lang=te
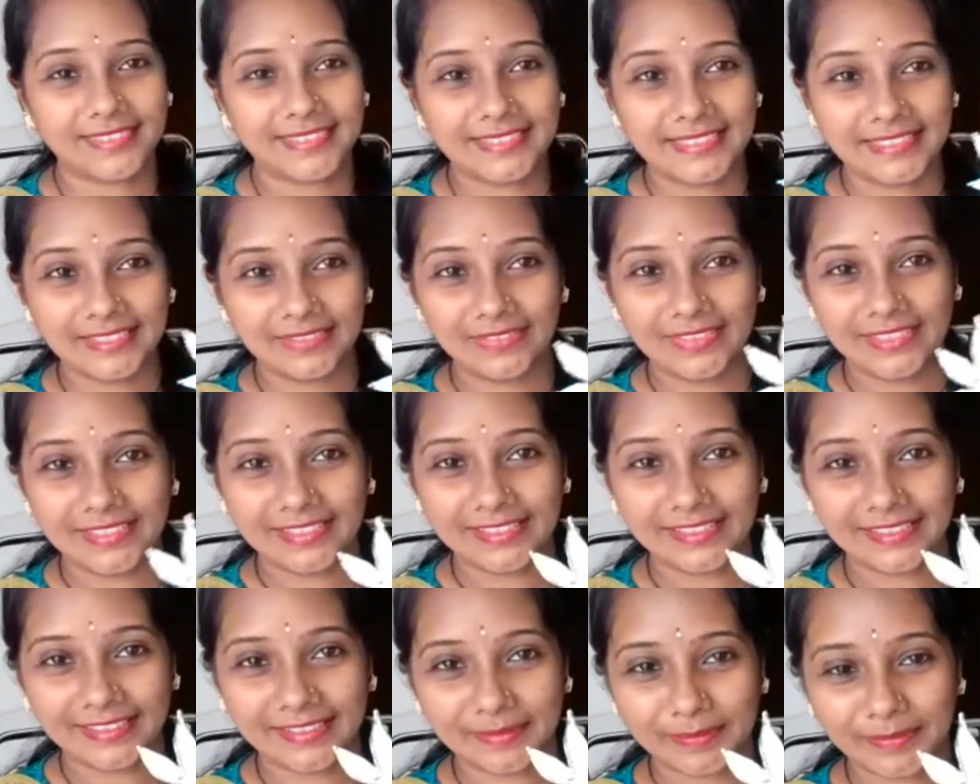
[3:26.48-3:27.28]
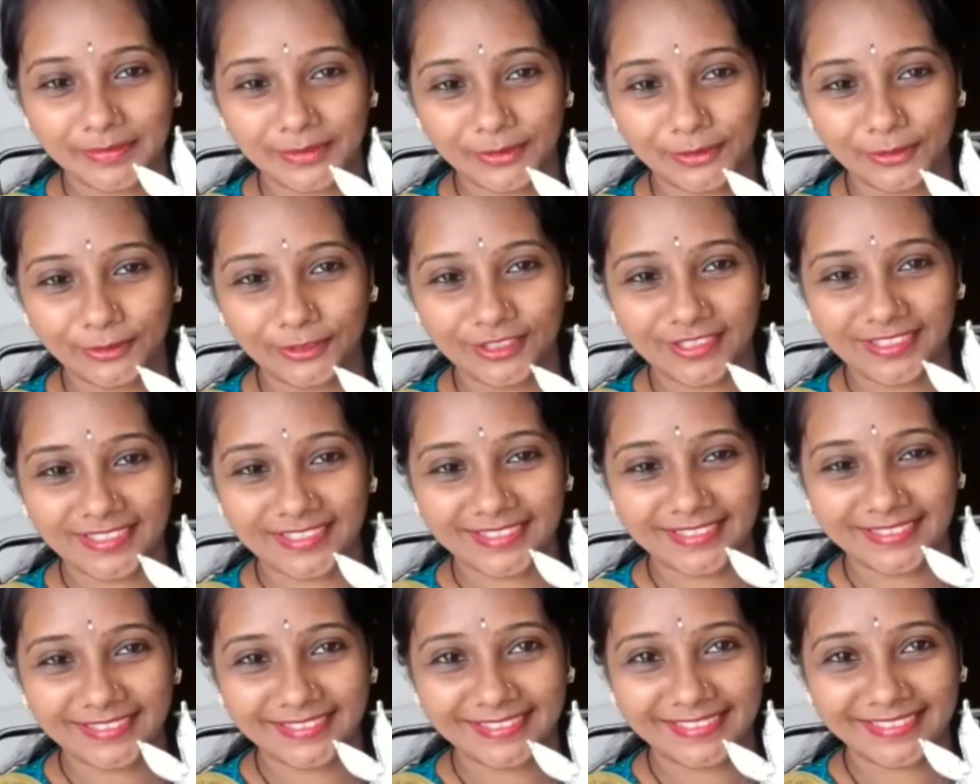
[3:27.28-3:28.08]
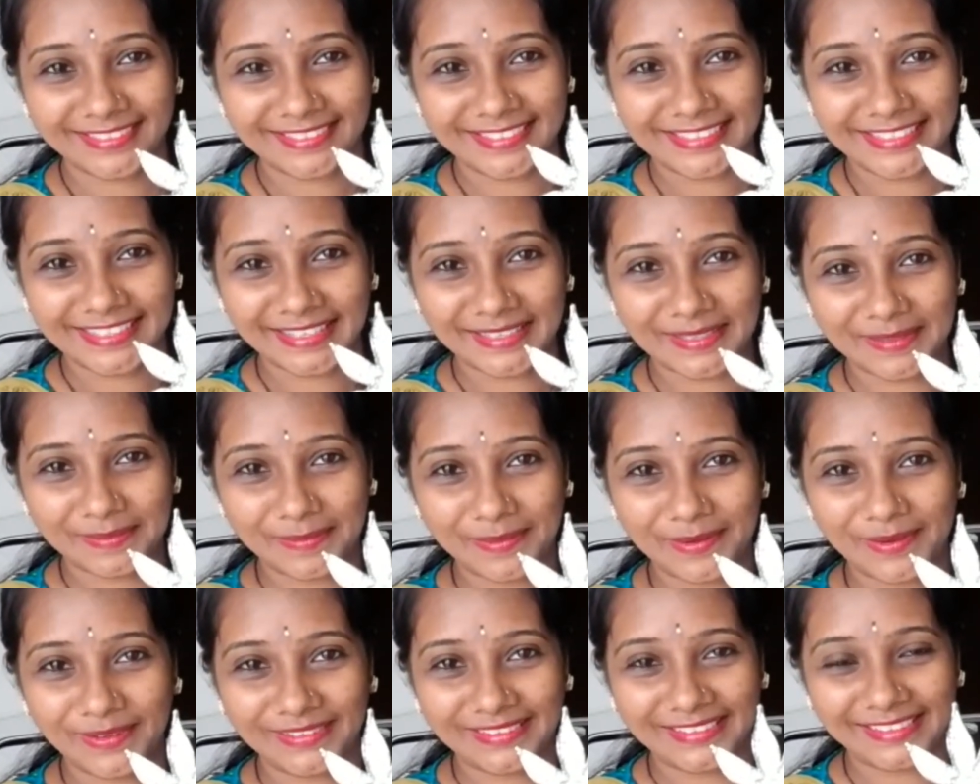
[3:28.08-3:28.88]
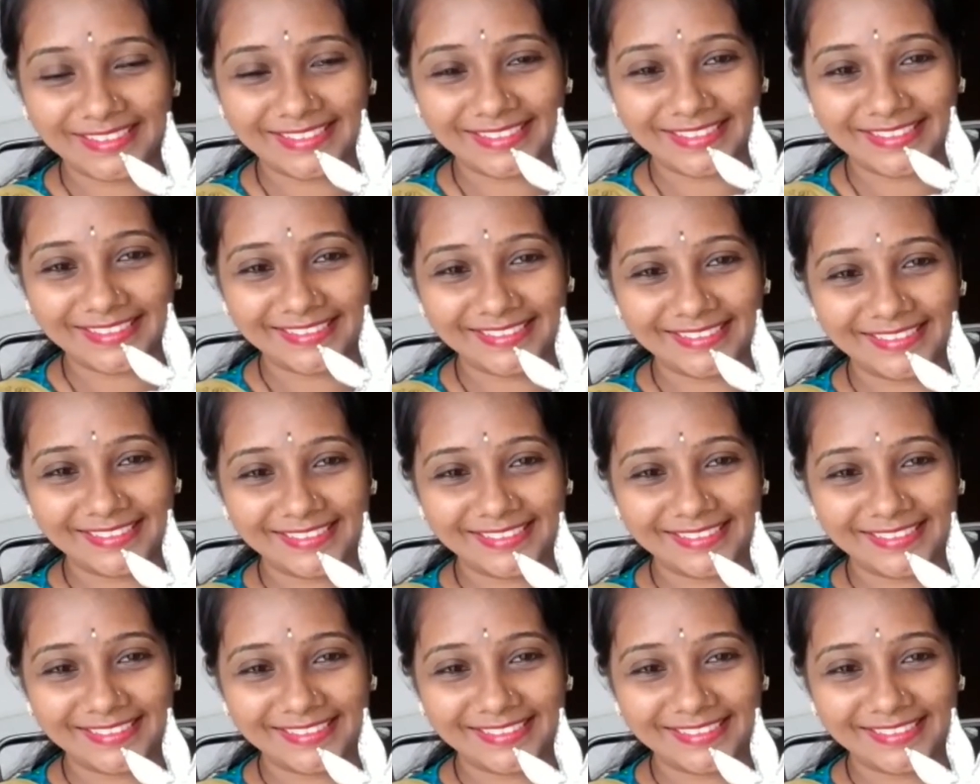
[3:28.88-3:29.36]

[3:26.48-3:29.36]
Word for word: సిల్వర్ కలర్ బ్లూచ్ చాలా బాగుంది కదా